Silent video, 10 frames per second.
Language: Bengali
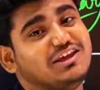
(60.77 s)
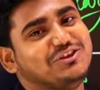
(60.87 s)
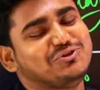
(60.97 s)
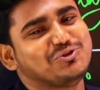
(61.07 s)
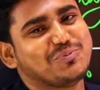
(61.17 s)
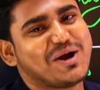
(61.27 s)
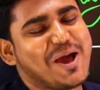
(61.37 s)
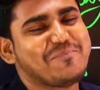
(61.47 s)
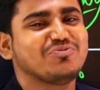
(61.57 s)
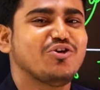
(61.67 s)
কিন্তু তোমরা
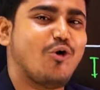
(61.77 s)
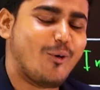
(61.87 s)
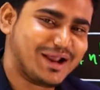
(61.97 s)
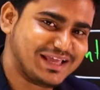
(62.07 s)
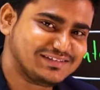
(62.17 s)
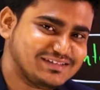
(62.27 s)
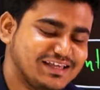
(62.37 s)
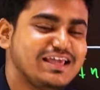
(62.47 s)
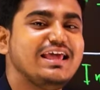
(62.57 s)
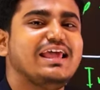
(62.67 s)
অনায়াসে
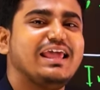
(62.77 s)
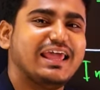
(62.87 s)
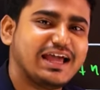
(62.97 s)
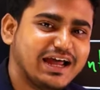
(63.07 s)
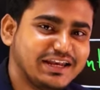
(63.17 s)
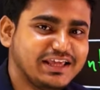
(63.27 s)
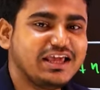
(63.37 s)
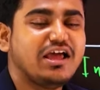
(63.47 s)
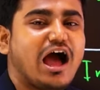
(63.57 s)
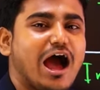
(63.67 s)
এখানে
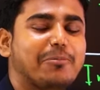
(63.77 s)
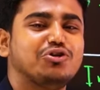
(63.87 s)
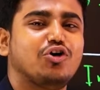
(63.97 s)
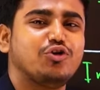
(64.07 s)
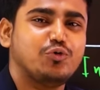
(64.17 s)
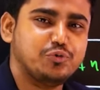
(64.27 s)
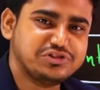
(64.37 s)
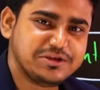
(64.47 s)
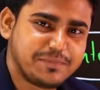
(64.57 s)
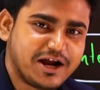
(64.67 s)
আবেদন
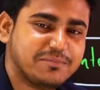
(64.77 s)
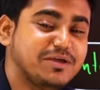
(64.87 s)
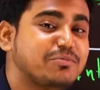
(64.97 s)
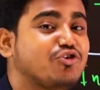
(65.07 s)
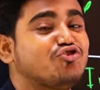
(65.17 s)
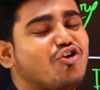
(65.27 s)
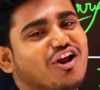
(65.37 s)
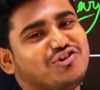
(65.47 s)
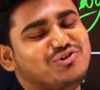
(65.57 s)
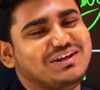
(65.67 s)
করতে পারবে এবং
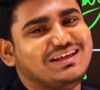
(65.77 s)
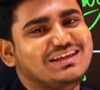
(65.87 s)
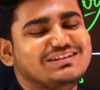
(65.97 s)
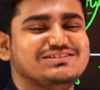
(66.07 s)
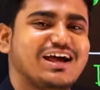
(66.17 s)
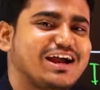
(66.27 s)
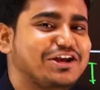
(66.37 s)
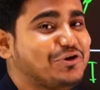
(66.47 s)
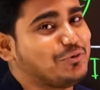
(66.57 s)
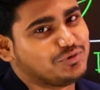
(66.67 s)
সরাসরি
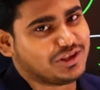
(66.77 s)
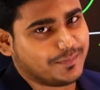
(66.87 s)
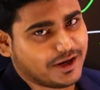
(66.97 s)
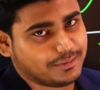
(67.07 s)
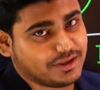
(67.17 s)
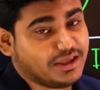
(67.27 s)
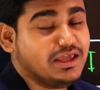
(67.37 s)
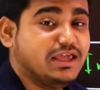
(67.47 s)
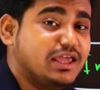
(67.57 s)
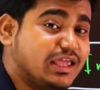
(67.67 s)
চাকরি করতে পারবে
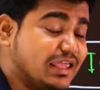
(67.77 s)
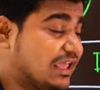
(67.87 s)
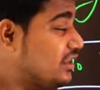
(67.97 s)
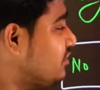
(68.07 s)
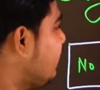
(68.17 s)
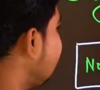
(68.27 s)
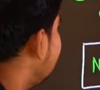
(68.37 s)
এ এক্ষেত্রে